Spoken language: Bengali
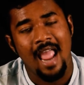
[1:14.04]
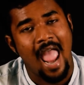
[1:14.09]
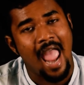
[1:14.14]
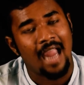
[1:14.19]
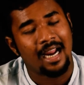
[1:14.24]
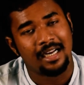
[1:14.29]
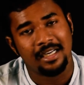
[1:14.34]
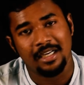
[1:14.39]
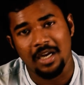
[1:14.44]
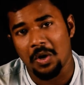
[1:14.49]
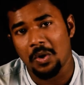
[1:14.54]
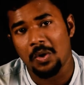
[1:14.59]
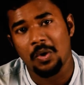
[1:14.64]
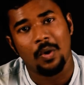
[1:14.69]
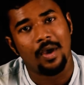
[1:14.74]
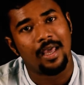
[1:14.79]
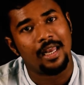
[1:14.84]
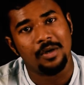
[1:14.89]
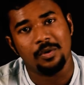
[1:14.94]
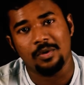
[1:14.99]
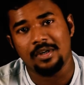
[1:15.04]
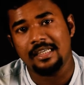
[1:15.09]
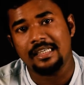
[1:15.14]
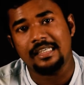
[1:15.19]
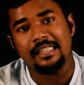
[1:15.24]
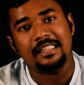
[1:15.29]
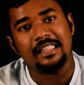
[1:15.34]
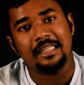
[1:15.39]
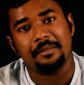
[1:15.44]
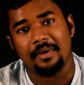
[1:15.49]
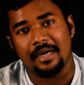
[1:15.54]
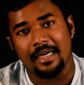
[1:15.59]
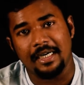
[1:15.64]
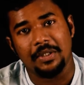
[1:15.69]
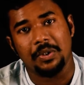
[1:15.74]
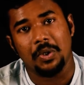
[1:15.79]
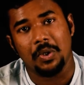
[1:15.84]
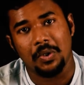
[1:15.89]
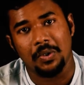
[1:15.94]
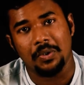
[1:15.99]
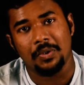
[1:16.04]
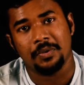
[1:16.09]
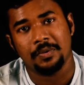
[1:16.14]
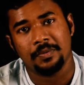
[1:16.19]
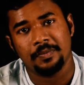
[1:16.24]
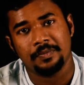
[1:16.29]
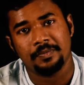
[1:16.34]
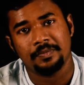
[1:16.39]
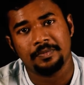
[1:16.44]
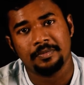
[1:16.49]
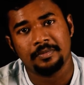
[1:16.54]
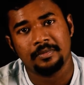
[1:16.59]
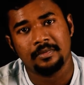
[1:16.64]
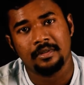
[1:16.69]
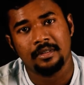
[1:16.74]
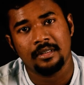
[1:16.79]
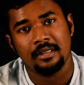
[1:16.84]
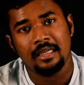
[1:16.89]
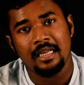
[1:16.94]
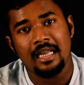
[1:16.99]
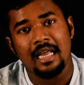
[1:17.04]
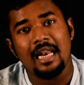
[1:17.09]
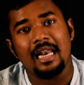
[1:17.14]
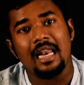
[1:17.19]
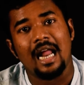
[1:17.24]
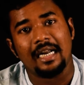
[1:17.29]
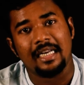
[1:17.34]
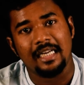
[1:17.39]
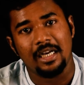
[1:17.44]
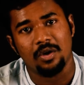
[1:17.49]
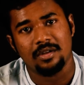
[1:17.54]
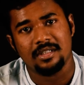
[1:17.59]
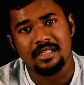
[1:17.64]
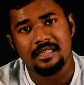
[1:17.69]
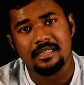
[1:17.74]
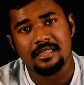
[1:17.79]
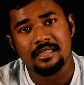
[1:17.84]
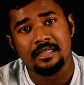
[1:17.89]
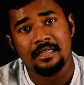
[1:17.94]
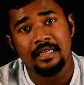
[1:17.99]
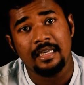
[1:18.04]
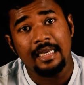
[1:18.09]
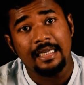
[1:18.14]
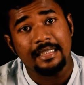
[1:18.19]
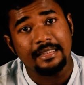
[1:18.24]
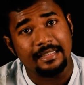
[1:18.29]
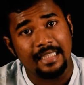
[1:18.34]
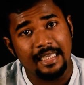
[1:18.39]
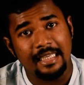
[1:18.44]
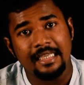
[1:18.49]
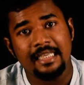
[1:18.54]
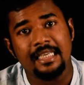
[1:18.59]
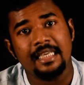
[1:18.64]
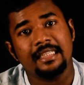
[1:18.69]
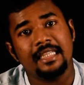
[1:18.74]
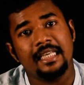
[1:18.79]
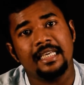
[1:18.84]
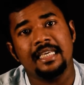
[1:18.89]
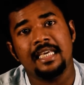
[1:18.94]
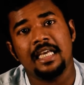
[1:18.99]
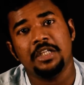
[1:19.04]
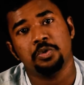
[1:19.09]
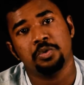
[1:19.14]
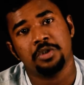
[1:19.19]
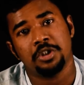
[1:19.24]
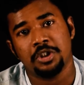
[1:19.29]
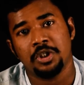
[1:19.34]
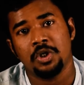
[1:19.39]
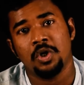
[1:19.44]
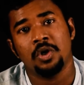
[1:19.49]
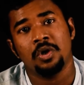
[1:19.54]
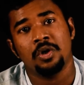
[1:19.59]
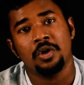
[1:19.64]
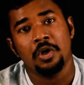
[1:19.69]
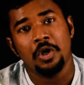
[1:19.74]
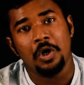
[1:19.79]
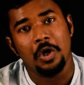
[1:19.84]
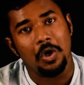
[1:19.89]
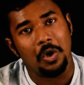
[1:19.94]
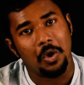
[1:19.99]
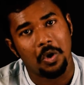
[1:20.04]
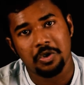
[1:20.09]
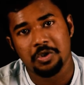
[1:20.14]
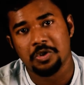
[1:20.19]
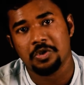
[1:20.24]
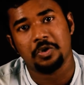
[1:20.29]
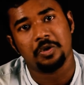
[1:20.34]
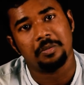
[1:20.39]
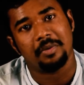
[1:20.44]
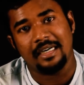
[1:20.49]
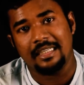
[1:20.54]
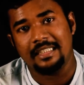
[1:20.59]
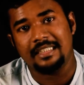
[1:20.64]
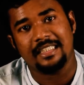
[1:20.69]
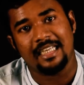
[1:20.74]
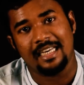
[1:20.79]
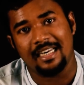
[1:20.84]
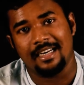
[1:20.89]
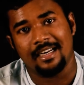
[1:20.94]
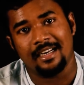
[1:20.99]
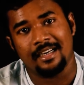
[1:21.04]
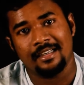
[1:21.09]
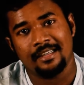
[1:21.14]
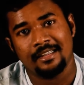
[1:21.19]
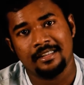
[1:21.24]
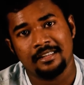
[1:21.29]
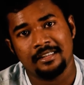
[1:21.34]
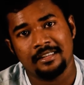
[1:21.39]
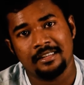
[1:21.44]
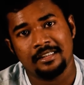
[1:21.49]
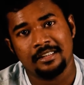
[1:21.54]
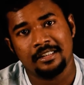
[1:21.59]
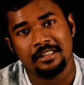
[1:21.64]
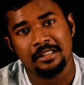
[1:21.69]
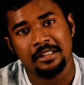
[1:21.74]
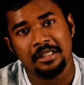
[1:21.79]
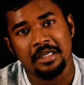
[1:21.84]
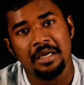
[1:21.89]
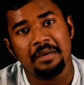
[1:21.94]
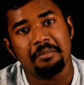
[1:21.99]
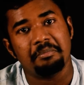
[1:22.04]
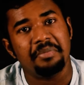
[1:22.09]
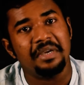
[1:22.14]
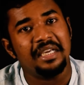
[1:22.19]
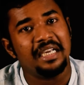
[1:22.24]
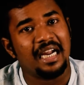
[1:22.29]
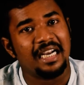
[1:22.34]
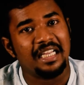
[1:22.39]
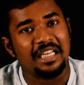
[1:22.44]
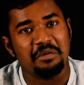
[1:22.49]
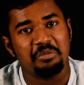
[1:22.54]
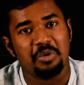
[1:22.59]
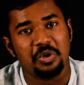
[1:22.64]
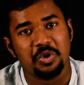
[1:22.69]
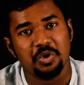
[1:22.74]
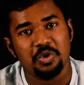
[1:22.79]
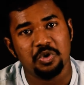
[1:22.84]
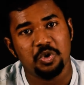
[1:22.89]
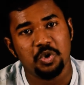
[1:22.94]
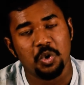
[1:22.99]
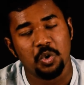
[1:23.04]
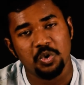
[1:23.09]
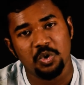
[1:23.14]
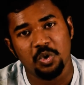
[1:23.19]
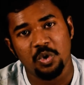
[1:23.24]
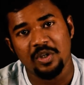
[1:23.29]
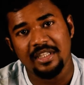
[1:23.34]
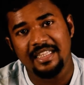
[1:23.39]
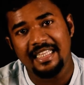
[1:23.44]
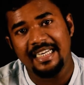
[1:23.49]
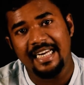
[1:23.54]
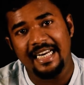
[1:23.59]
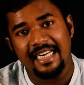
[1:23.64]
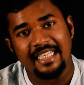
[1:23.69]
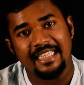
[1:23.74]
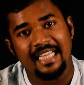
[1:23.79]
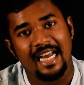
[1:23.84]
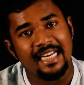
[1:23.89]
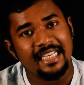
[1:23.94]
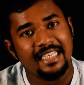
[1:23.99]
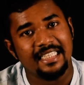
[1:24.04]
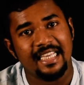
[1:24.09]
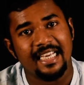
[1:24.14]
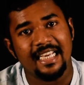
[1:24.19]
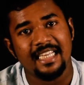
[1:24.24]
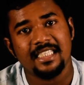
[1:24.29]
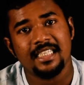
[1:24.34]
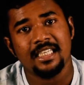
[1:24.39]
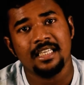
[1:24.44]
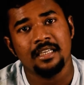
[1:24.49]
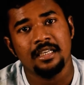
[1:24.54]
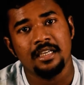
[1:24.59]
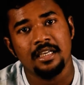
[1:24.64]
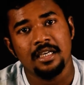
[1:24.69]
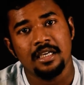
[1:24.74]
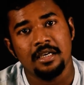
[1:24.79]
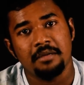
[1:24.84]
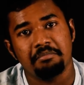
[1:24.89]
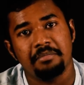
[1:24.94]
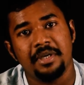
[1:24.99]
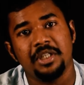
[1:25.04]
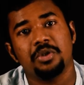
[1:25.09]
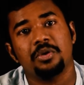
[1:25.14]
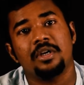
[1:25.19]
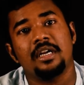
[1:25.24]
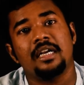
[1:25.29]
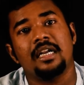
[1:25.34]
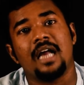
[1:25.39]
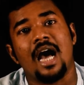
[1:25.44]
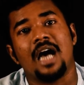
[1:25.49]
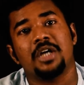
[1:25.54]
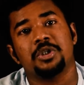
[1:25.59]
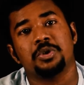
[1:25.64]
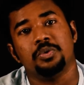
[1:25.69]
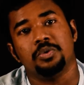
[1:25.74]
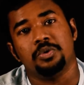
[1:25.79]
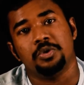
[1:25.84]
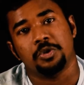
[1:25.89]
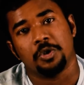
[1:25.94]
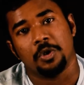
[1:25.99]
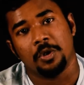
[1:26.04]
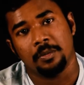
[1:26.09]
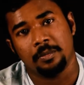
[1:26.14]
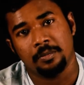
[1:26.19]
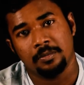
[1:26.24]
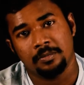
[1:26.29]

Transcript: একটাও রয়্যাল গুলি কিনতে পারিনি কখন লাঠি লজেন্স দেখিয়ে দেখিয়ে চুষেছিল লস্কর বাড়ির ছেলেরা ভিকারির মতন চৌধুরীদের গেটে দাঁড়িয়ে দেখেছি ভিতরে রাস উৎসব